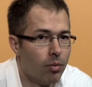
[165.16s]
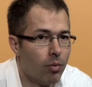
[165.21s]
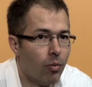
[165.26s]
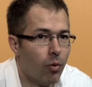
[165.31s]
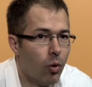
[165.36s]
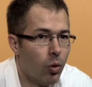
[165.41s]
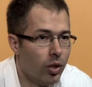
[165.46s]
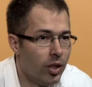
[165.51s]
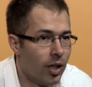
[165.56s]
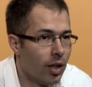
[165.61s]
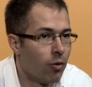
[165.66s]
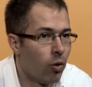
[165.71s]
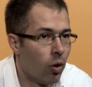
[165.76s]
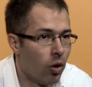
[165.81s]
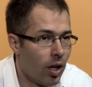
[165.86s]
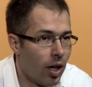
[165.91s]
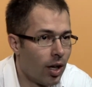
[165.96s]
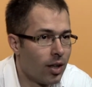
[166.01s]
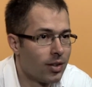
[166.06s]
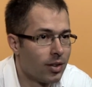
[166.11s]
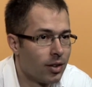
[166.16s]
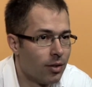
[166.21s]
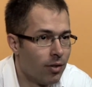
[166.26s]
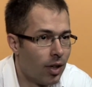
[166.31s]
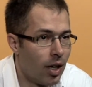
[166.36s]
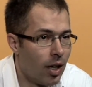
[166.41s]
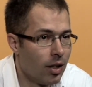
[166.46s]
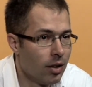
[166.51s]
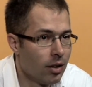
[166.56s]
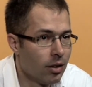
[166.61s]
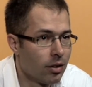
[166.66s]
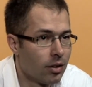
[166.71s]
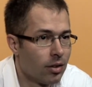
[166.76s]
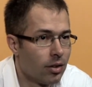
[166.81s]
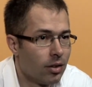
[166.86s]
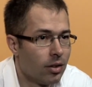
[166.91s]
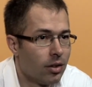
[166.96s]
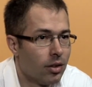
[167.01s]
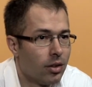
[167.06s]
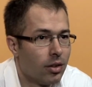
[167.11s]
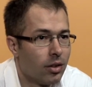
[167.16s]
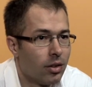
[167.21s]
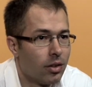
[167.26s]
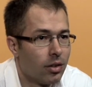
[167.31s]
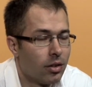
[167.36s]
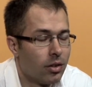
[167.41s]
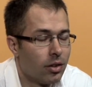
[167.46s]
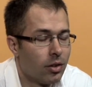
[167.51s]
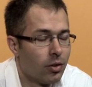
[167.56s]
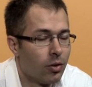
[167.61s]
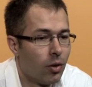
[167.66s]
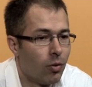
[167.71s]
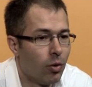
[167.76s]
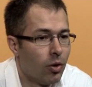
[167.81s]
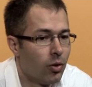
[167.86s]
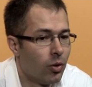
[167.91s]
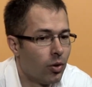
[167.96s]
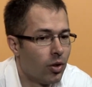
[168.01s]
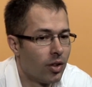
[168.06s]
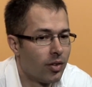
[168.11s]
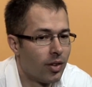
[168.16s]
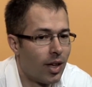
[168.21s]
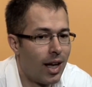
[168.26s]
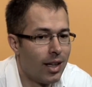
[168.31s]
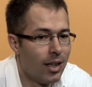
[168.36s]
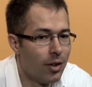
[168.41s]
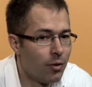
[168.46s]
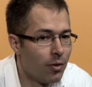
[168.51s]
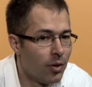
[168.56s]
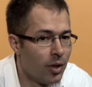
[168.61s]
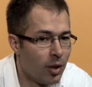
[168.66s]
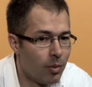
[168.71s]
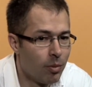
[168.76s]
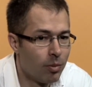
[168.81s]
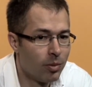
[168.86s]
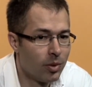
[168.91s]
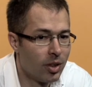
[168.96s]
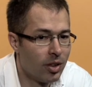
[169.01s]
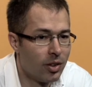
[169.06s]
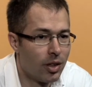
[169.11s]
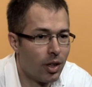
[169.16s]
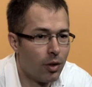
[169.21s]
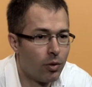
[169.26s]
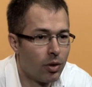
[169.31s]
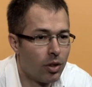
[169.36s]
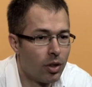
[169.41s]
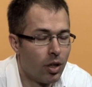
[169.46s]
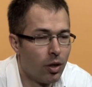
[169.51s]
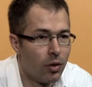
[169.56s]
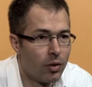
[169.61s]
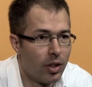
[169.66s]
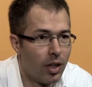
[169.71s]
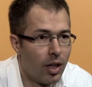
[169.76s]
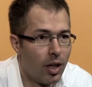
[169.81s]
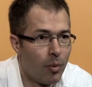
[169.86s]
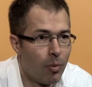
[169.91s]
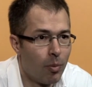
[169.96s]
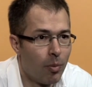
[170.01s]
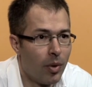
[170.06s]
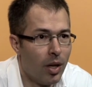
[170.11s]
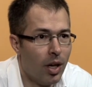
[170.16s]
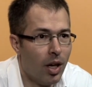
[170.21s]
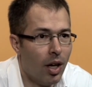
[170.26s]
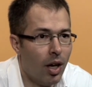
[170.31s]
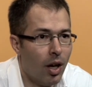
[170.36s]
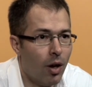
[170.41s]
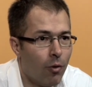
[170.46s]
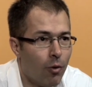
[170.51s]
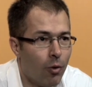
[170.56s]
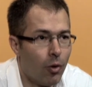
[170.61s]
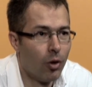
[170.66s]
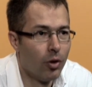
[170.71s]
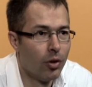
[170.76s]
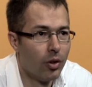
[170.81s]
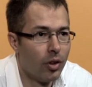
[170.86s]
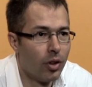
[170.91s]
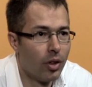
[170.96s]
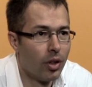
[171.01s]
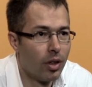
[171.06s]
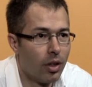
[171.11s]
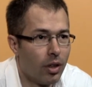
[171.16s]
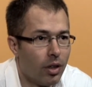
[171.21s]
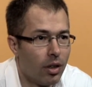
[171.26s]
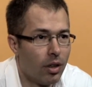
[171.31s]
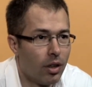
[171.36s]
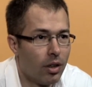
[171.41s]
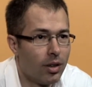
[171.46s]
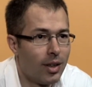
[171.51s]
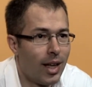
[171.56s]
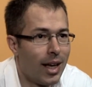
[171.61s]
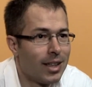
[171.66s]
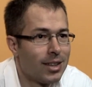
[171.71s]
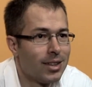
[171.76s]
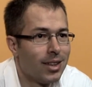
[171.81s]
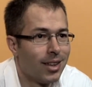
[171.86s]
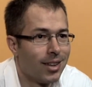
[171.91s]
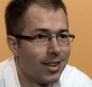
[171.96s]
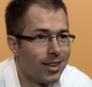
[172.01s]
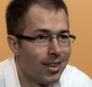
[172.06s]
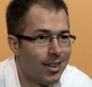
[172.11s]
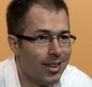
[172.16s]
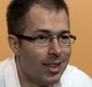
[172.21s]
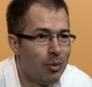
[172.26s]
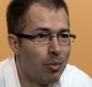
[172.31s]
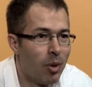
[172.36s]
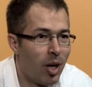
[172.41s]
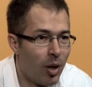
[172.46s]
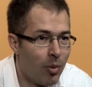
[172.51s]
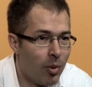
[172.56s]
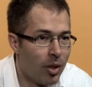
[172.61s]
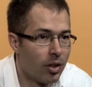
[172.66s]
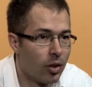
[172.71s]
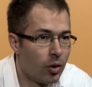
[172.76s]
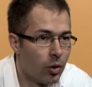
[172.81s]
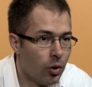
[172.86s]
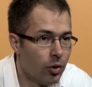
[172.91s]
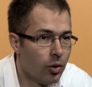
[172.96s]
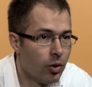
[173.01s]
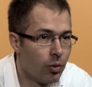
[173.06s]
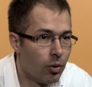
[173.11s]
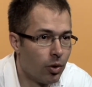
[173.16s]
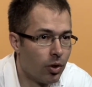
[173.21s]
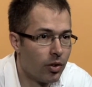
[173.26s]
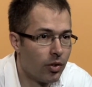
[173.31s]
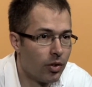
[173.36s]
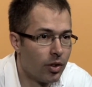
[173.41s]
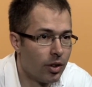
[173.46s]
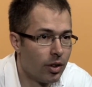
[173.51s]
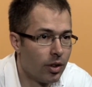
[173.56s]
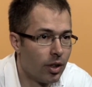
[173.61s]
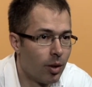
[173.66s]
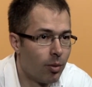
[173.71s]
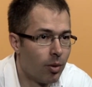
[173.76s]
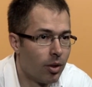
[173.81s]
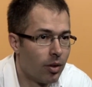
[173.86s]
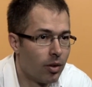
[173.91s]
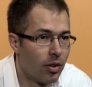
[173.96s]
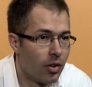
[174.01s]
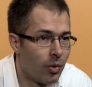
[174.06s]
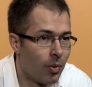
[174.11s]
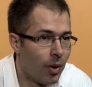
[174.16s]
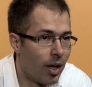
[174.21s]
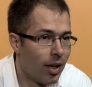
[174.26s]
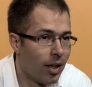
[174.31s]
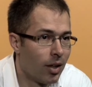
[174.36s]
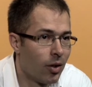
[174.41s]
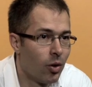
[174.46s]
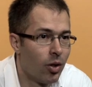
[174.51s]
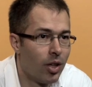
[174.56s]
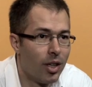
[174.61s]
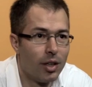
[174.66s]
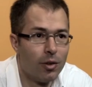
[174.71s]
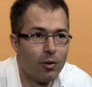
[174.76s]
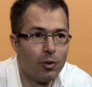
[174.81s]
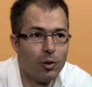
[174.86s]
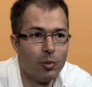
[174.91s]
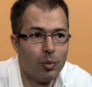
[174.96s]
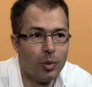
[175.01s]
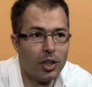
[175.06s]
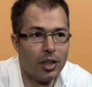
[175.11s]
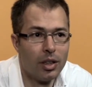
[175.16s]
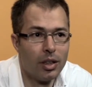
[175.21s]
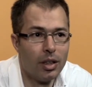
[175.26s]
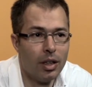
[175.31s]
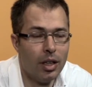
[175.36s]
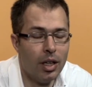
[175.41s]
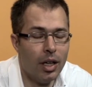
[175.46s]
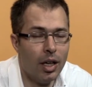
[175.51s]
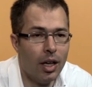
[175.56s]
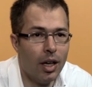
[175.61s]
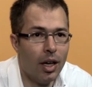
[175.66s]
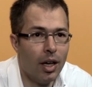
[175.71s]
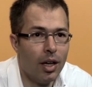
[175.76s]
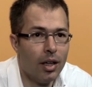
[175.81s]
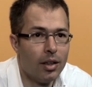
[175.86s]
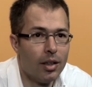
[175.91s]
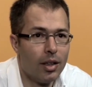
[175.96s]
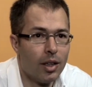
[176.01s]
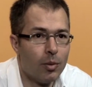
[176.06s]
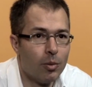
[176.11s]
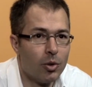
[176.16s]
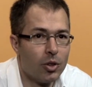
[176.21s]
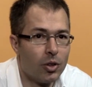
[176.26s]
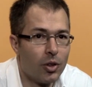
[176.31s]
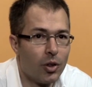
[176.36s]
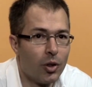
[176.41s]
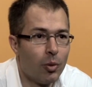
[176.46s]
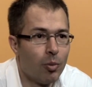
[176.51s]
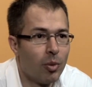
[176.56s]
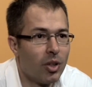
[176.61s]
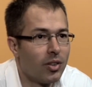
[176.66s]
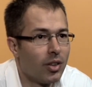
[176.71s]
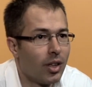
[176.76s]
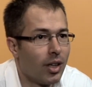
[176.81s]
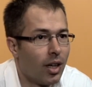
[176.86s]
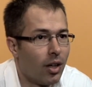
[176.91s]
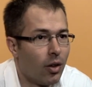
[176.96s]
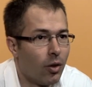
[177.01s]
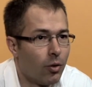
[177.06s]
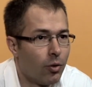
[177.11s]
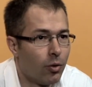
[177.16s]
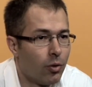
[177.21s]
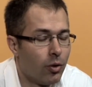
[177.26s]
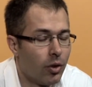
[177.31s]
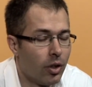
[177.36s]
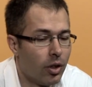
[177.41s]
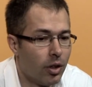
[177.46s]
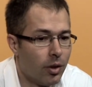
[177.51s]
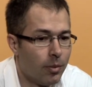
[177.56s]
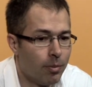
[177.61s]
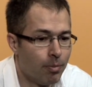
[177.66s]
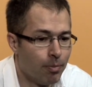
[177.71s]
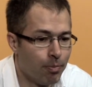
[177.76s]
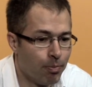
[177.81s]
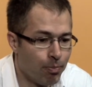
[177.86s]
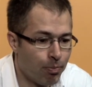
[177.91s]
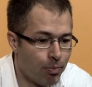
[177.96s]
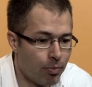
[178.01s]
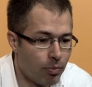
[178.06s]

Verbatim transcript: wohl die erfolgreichste waren. Es war wohl so, dass alle Firmen, die sie aufgekauft haben, von Technikliebhabern gegründet worden sind, aber zwei Kollegen von mir die haben sich doch immer sehr auf, ähm,